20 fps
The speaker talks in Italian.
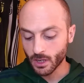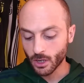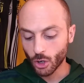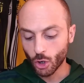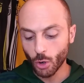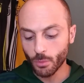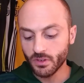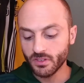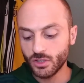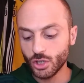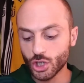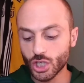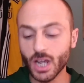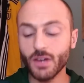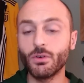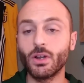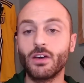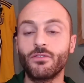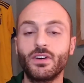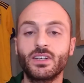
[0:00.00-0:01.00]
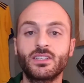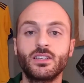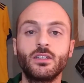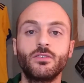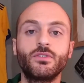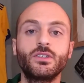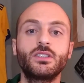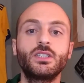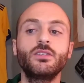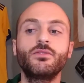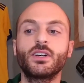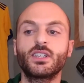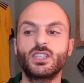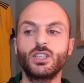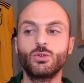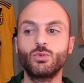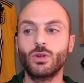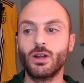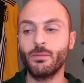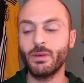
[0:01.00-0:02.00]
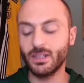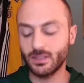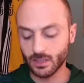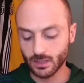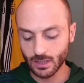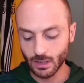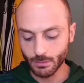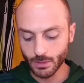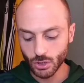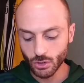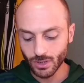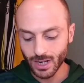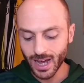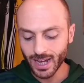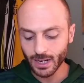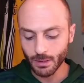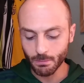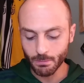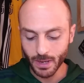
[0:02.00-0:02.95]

Come vi dicevo, la fase difensiva sicuramente è da migliorare,